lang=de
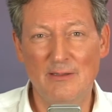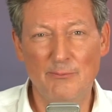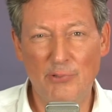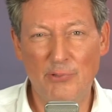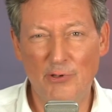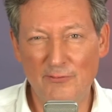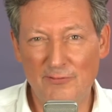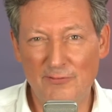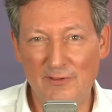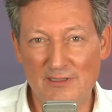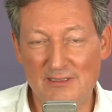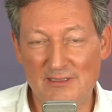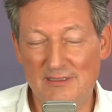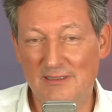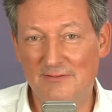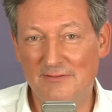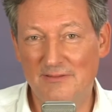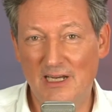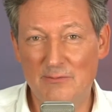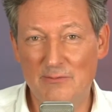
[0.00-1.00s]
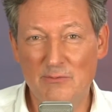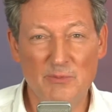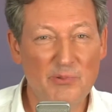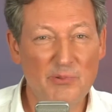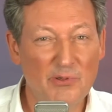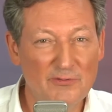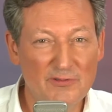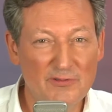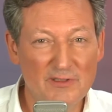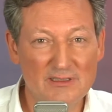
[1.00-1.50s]
puffert die Wärme,
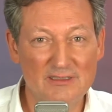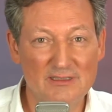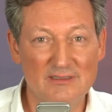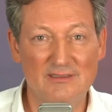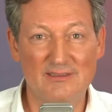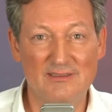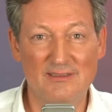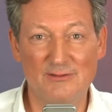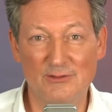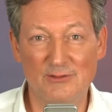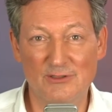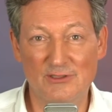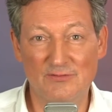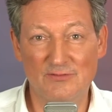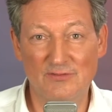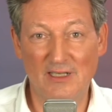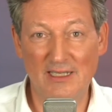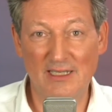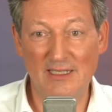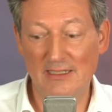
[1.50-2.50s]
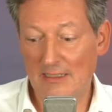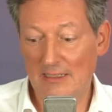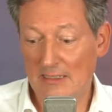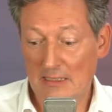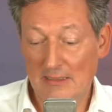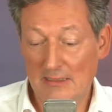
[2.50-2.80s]
puffert das CO2.